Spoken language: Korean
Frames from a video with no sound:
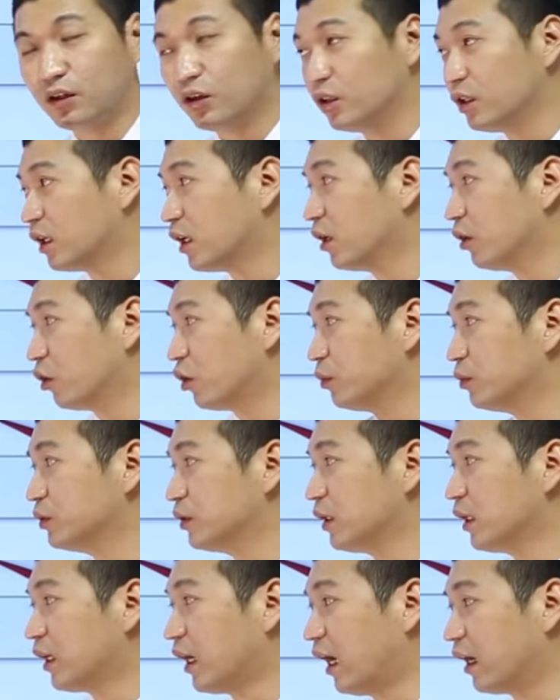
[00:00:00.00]
그러니까
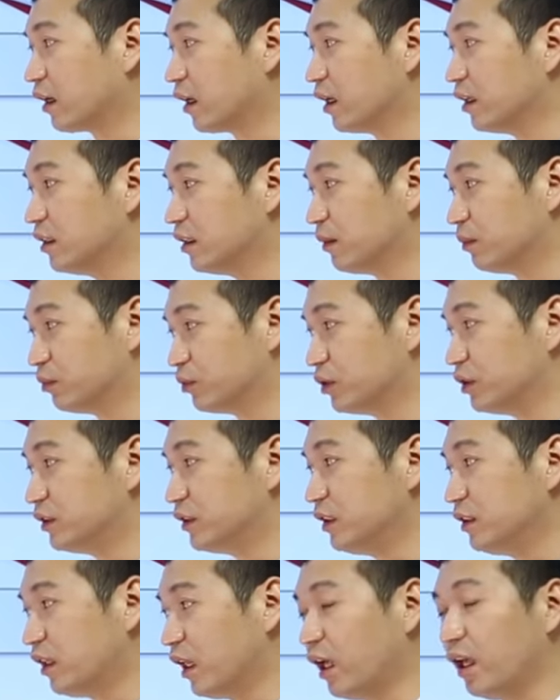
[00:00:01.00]
여러분들이 가계부를
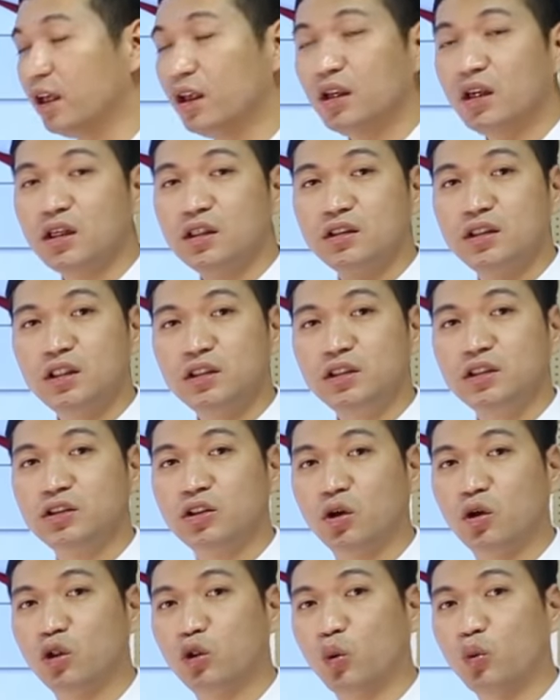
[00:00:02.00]
쓸 때
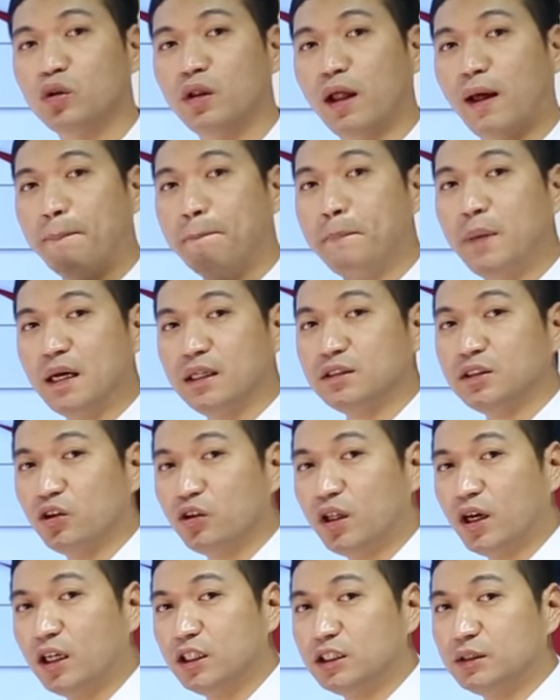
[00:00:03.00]
실질적으로 돈은 안
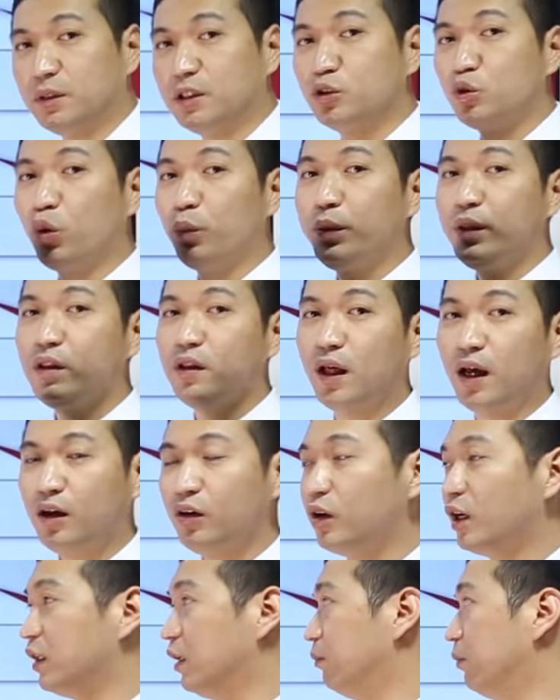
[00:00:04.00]
빠져나갔지만 소비는 한
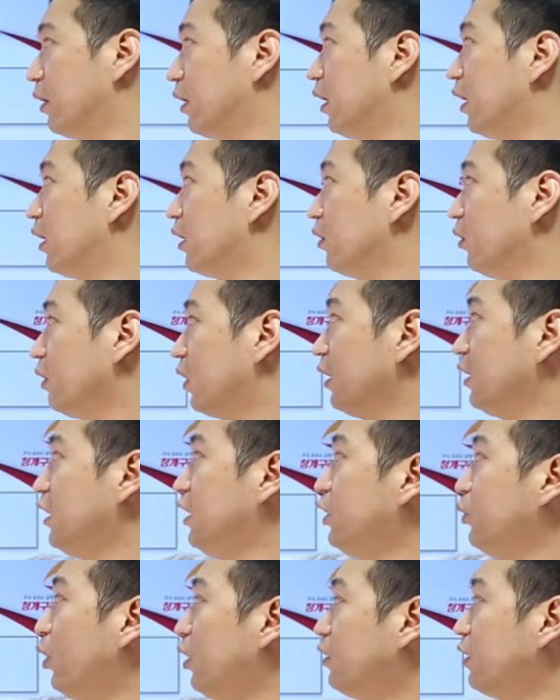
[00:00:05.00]
거 아닙니까? 그러니까
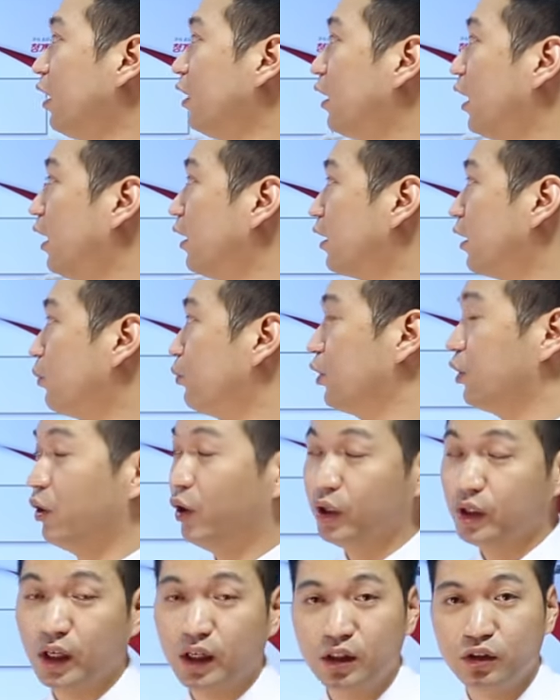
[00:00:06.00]
2월달 가계부에
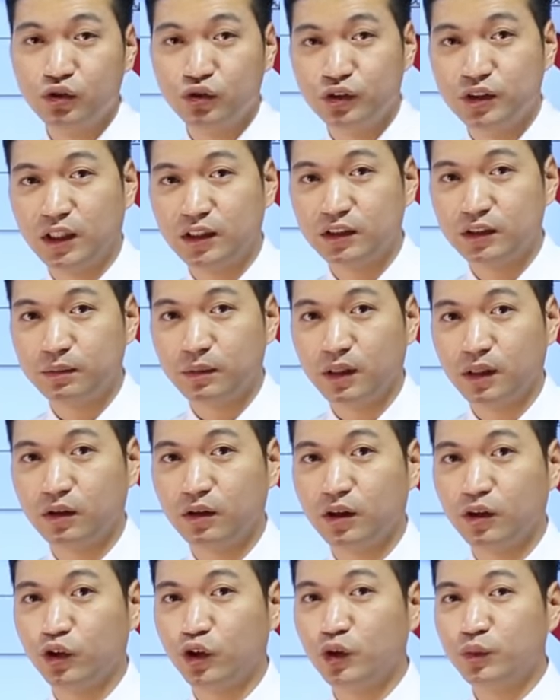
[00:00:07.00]
영향을 주지 않습니까?
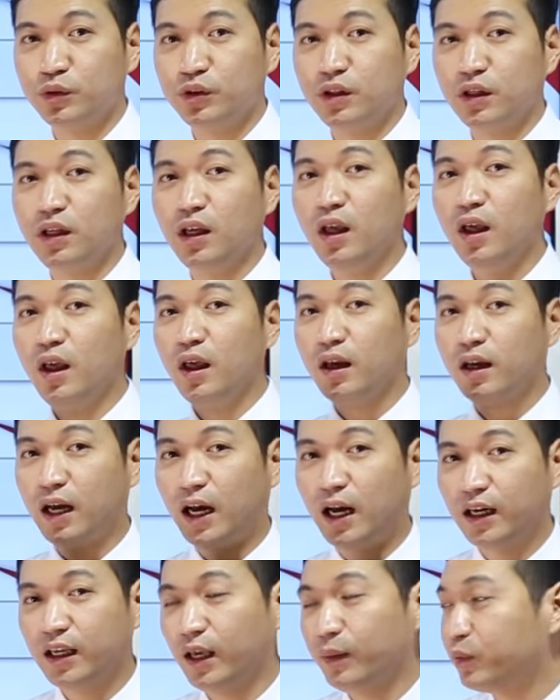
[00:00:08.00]
그러니까 여러분들이
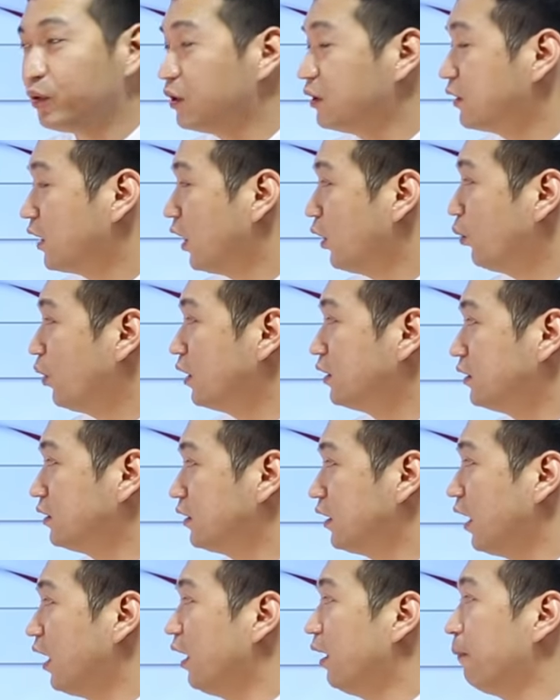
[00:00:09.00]
가계부를 사용하실
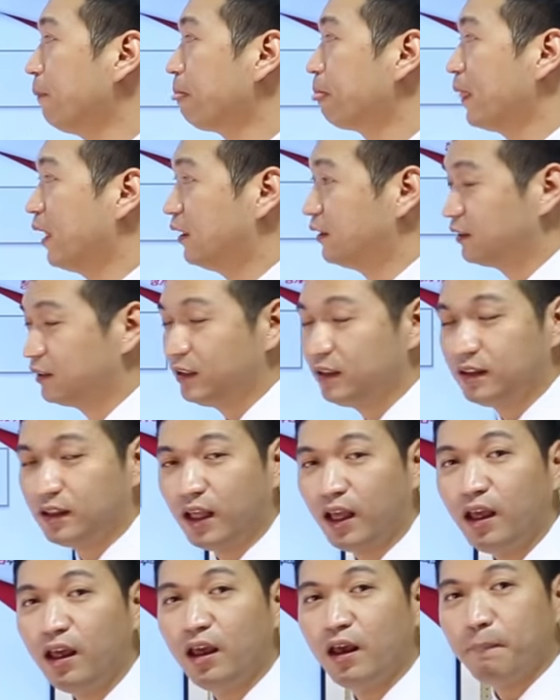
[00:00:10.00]
때 쓸
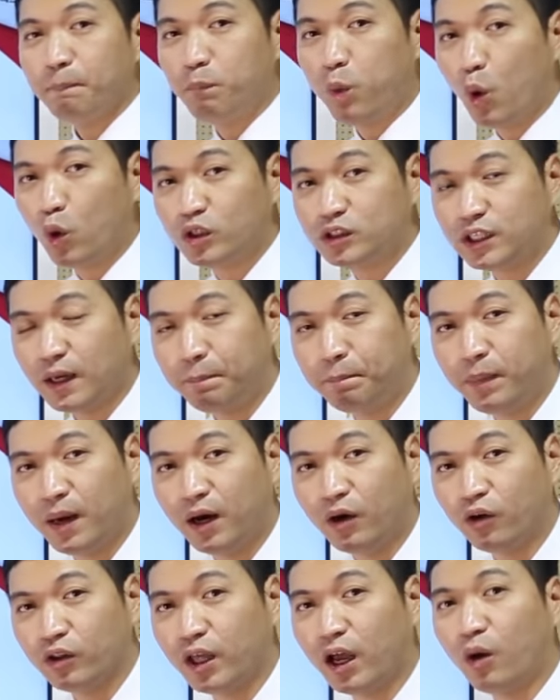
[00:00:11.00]
때
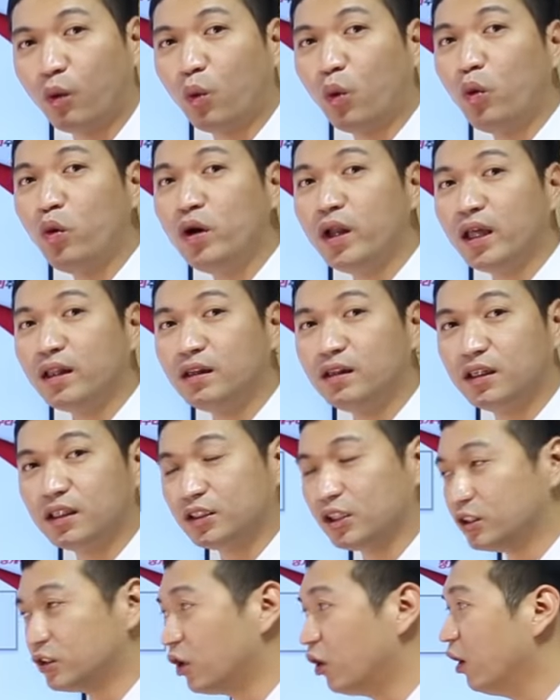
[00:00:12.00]
복잡하거나 혼란을
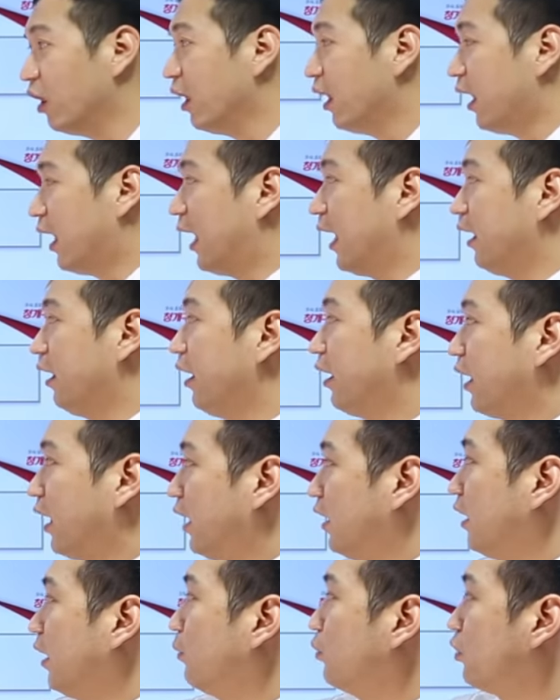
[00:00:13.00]
느껴서 아예
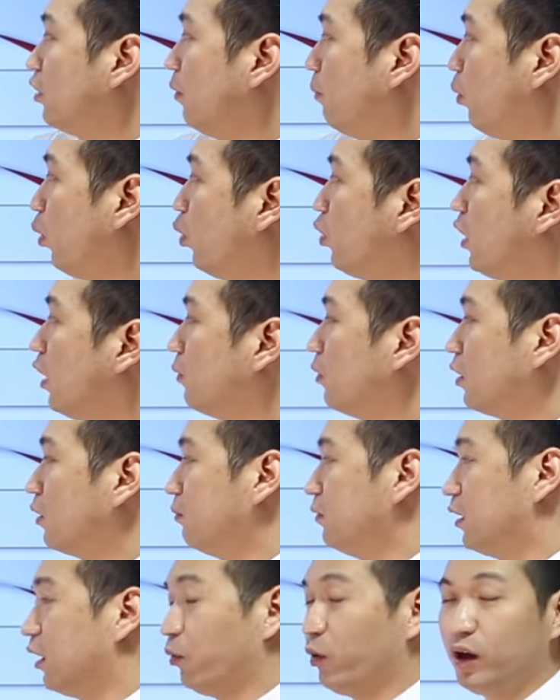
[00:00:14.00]
가계부를
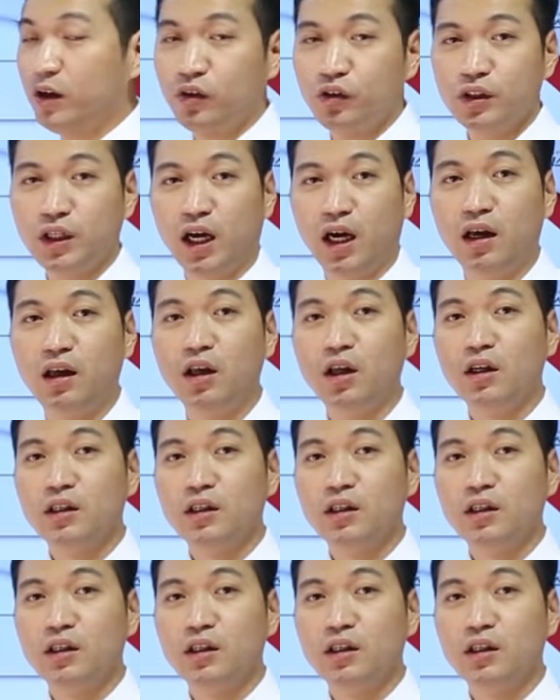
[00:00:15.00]
포기해버립니다. 왜 그러냐?